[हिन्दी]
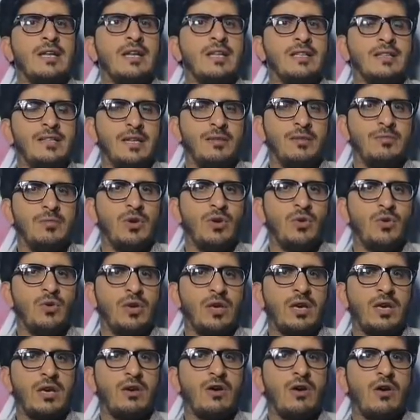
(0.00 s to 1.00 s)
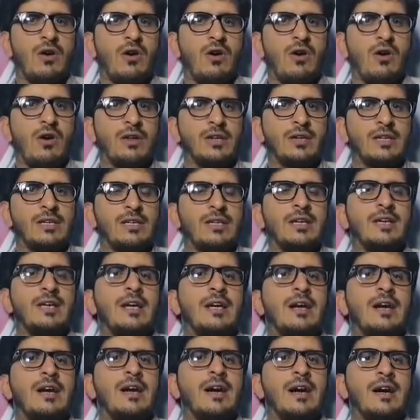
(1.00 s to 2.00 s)
लंदन में होगी और
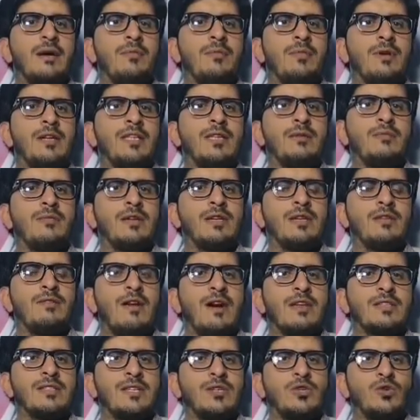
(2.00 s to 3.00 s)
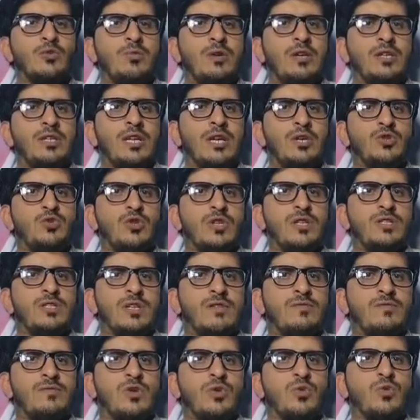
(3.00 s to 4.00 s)
मरीम नवाज़ के जो बेटे हैं जुनेद
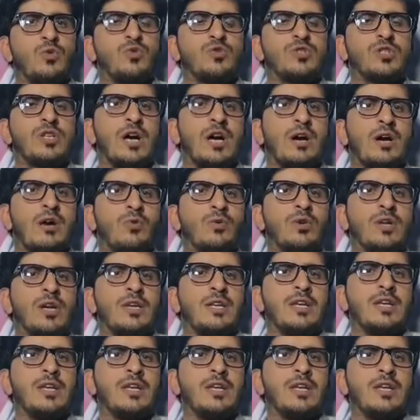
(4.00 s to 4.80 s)
सफदर उसका उनका